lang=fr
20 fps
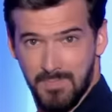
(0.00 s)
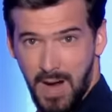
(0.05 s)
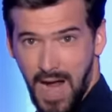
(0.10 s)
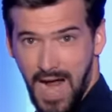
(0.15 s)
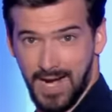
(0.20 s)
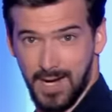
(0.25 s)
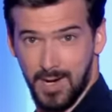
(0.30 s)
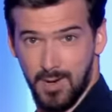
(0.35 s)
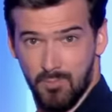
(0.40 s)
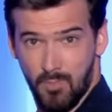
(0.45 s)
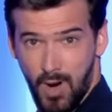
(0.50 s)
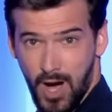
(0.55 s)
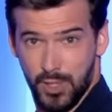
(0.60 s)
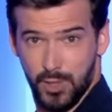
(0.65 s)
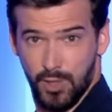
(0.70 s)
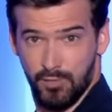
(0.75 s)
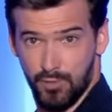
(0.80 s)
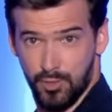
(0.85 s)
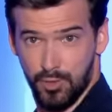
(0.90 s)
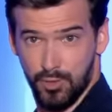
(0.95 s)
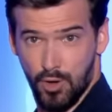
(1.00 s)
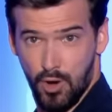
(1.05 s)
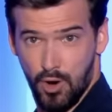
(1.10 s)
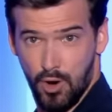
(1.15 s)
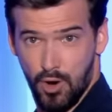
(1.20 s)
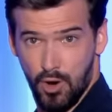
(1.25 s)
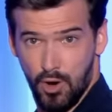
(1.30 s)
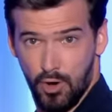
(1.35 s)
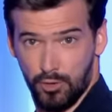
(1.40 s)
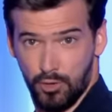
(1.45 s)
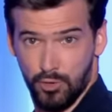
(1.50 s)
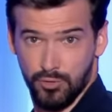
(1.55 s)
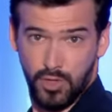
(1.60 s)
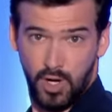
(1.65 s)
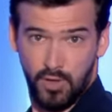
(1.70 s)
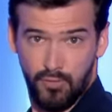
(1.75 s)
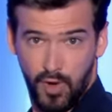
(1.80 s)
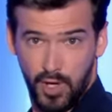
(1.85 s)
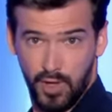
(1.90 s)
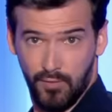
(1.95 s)
Bah, moi, je suis venu euh, une
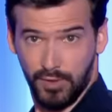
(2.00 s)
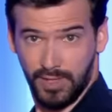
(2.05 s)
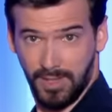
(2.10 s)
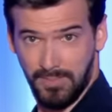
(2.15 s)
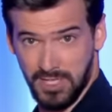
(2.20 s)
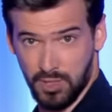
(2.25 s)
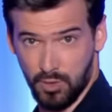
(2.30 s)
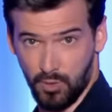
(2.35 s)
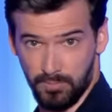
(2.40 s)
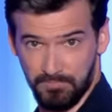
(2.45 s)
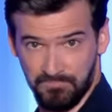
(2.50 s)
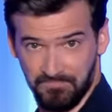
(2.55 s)
seule fois dans votre émission.